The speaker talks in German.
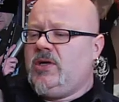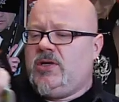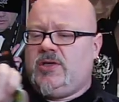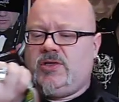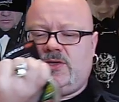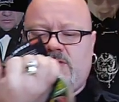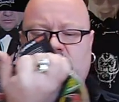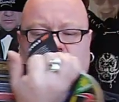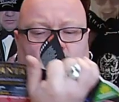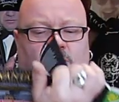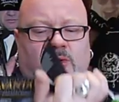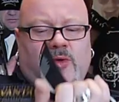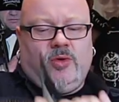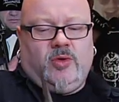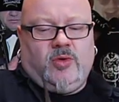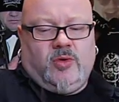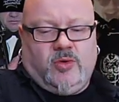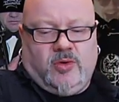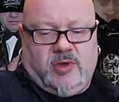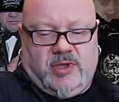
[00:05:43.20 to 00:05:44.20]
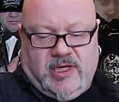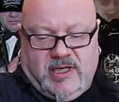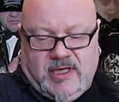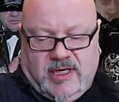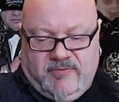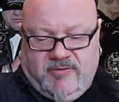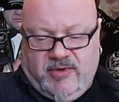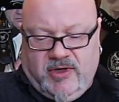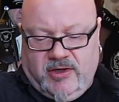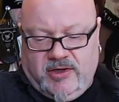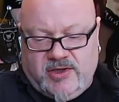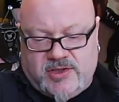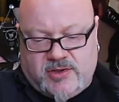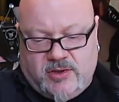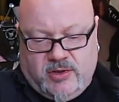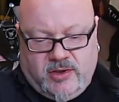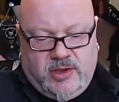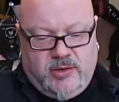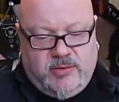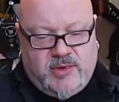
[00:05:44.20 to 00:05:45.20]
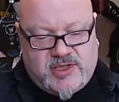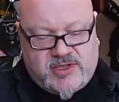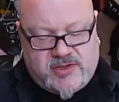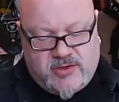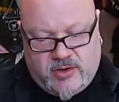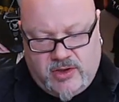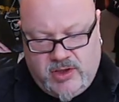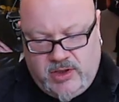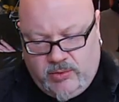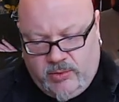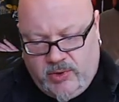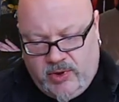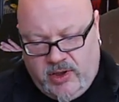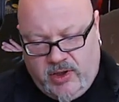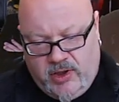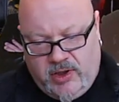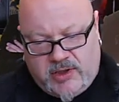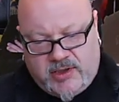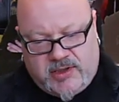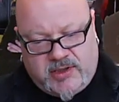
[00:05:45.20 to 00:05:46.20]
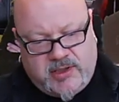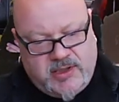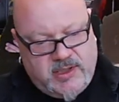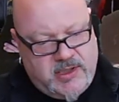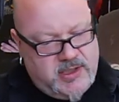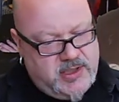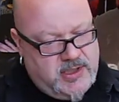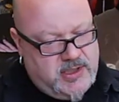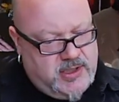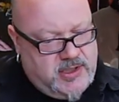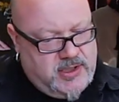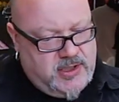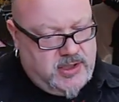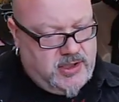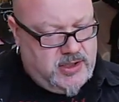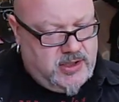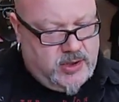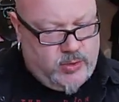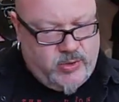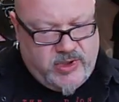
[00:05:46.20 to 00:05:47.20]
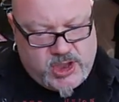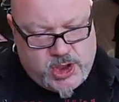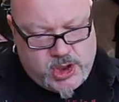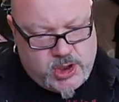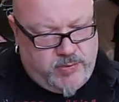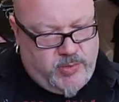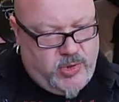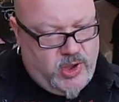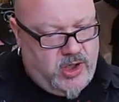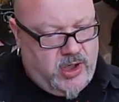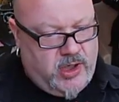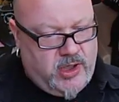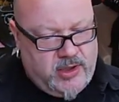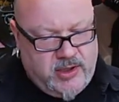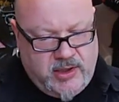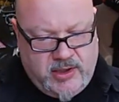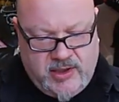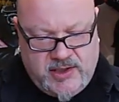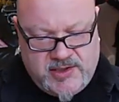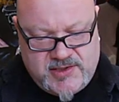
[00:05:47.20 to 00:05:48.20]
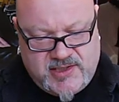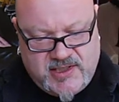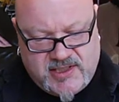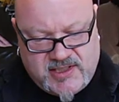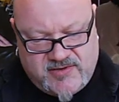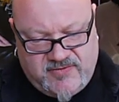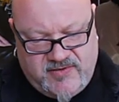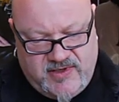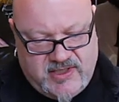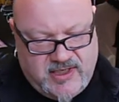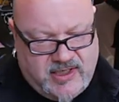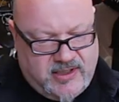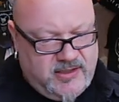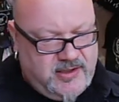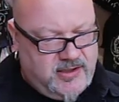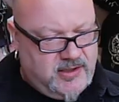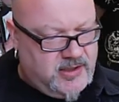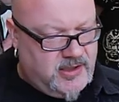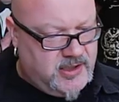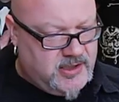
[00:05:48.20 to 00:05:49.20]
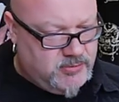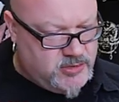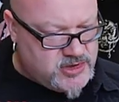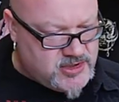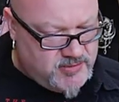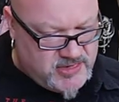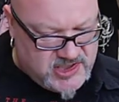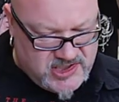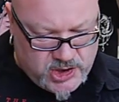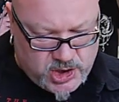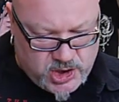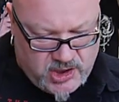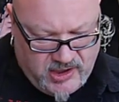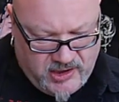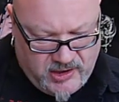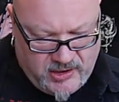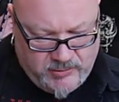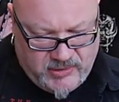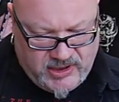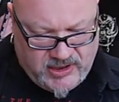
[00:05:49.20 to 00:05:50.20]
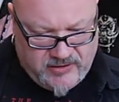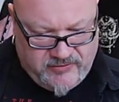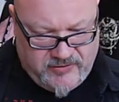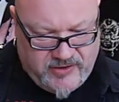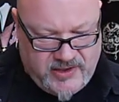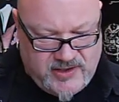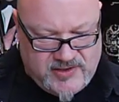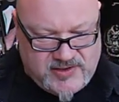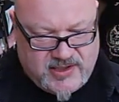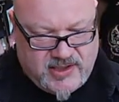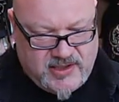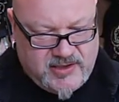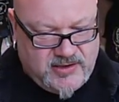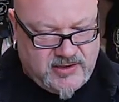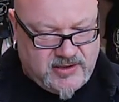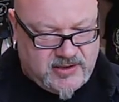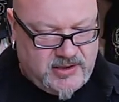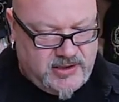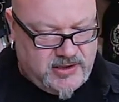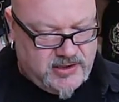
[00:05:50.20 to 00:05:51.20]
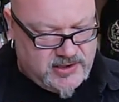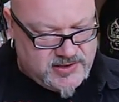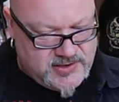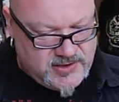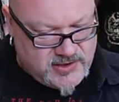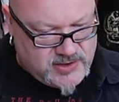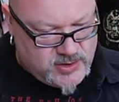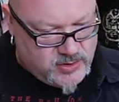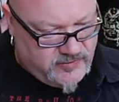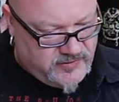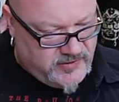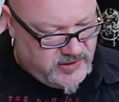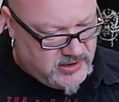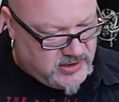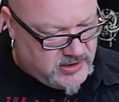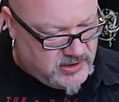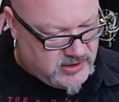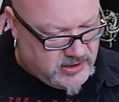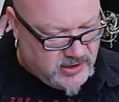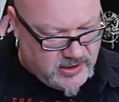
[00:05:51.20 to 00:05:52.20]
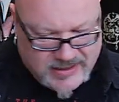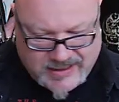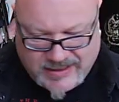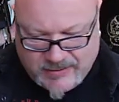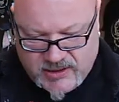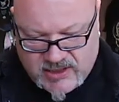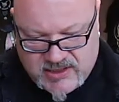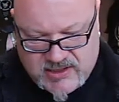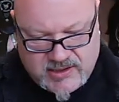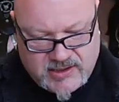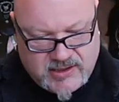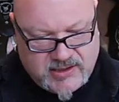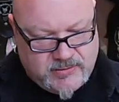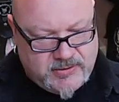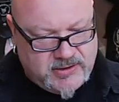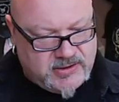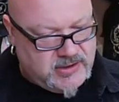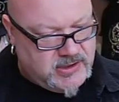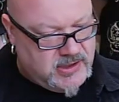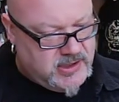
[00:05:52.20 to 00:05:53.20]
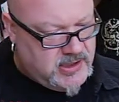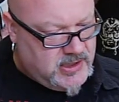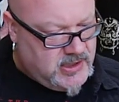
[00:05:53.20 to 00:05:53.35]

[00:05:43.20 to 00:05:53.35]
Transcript: So, dann haben wir noch eine Story über Soilwork. Witchburner, Six Feet Under. Ich muss ein bisschen schneller machen, weil ich ein Zeichen kriege, dass ich zu viel gelabert habe.